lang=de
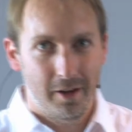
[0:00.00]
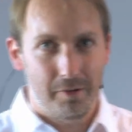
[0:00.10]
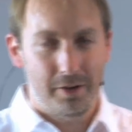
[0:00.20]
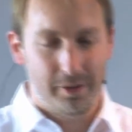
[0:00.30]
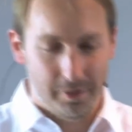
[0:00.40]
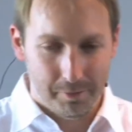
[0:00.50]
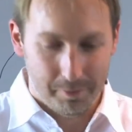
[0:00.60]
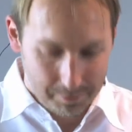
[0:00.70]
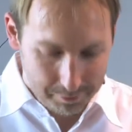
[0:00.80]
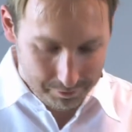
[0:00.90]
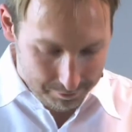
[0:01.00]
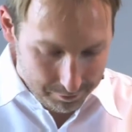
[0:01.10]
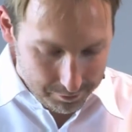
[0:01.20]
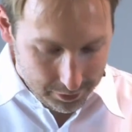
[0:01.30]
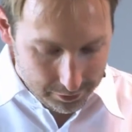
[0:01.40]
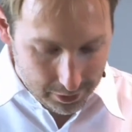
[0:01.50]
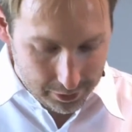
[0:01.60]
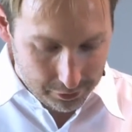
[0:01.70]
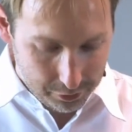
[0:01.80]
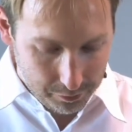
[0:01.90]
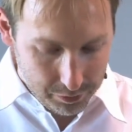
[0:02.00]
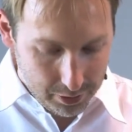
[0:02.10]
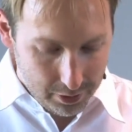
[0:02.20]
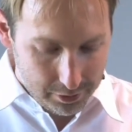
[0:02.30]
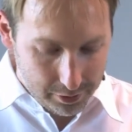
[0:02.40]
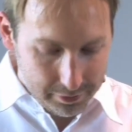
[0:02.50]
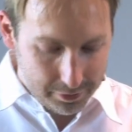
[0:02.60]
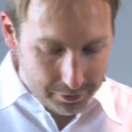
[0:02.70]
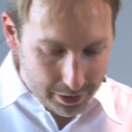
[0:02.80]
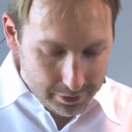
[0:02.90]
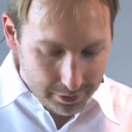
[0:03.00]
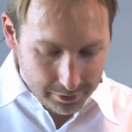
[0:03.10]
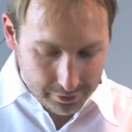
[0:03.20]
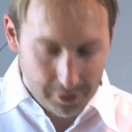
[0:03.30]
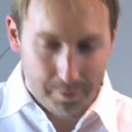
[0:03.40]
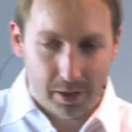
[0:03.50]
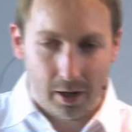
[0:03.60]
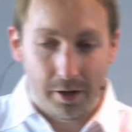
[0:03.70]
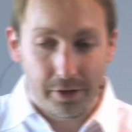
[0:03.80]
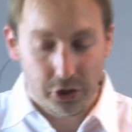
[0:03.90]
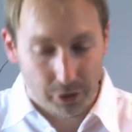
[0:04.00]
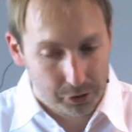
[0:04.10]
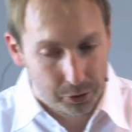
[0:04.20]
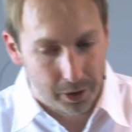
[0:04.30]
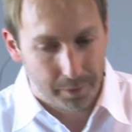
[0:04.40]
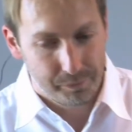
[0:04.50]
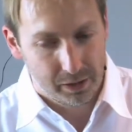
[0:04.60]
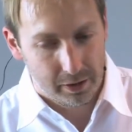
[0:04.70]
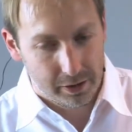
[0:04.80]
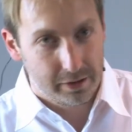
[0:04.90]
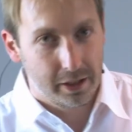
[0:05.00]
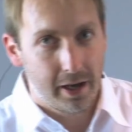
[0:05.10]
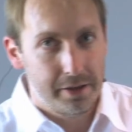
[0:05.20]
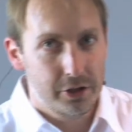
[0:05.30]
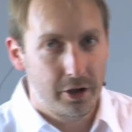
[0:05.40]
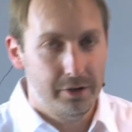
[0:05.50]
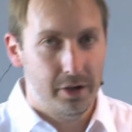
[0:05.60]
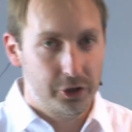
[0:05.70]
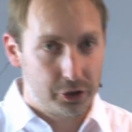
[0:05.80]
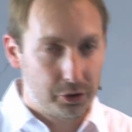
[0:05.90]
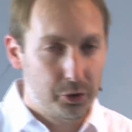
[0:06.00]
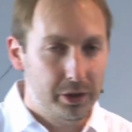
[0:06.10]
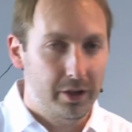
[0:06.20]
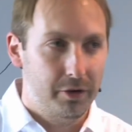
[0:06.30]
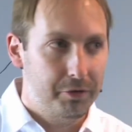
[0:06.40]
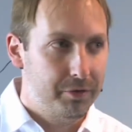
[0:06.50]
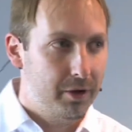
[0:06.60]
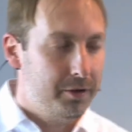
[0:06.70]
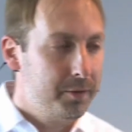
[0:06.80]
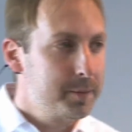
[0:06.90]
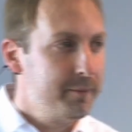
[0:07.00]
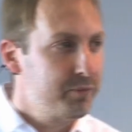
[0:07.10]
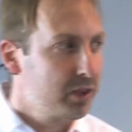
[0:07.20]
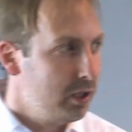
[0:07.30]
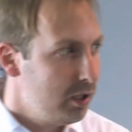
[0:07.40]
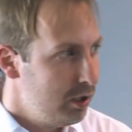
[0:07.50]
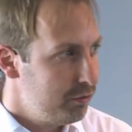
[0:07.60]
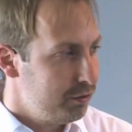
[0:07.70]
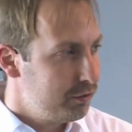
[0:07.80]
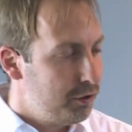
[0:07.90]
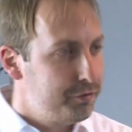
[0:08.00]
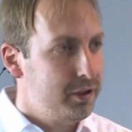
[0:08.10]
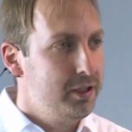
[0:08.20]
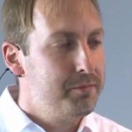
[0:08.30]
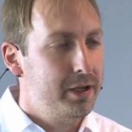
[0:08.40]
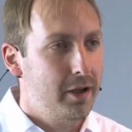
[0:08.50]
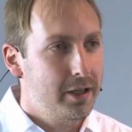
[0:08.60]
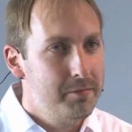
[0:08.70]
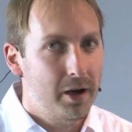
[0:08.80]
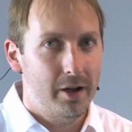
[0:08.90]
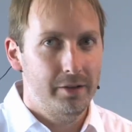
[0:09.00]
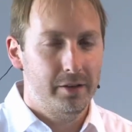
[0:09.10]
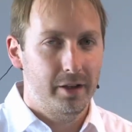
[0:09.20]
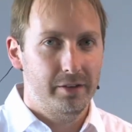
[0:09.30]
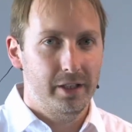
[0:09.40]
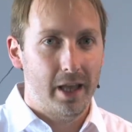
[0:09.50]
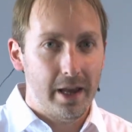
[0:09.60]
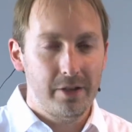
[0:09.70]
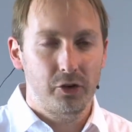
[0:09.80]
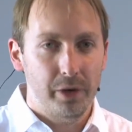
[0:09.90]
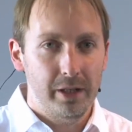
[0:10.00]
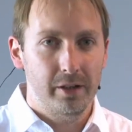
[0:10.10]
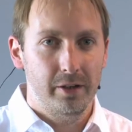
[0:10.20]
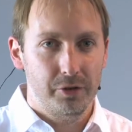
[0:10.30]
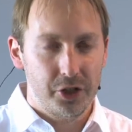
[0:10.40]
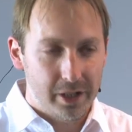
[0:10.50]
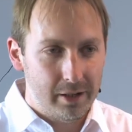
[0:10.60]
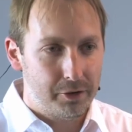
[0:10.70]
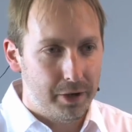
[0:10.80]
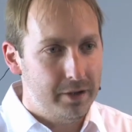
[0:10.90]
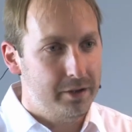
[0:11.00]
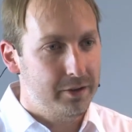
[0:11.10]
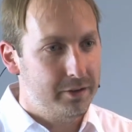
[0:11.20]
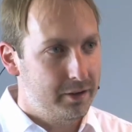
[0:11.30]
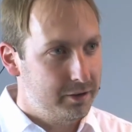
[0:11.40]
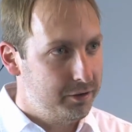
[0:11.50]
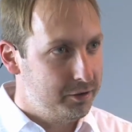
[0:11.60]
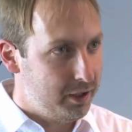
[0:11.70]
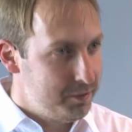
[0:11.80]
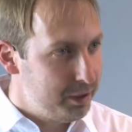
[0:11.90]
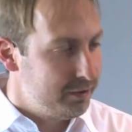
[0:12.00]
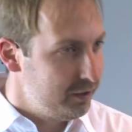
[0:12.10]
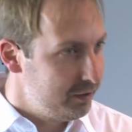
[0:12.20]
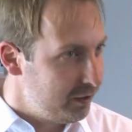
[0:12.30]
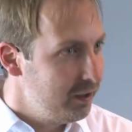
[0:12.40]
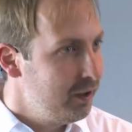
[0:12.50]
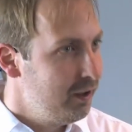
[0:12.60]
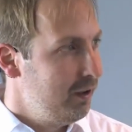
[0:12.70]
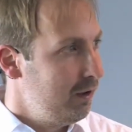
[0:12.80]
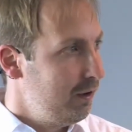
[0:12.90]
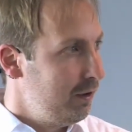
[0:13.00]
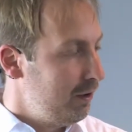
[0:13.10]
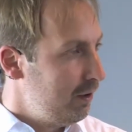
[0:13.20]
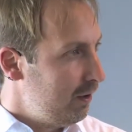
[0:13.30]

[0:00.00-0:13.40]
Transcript: Aber sie ist leider so. Dann das zweite ist ähm, an der Struktur. Richte keinen Schaden an der Struktur der Software an. Von Software nimmt man ja immer an, dass sie leicht zu ändern ist und schnell zu ändern ist. Das ist so der implizite äh,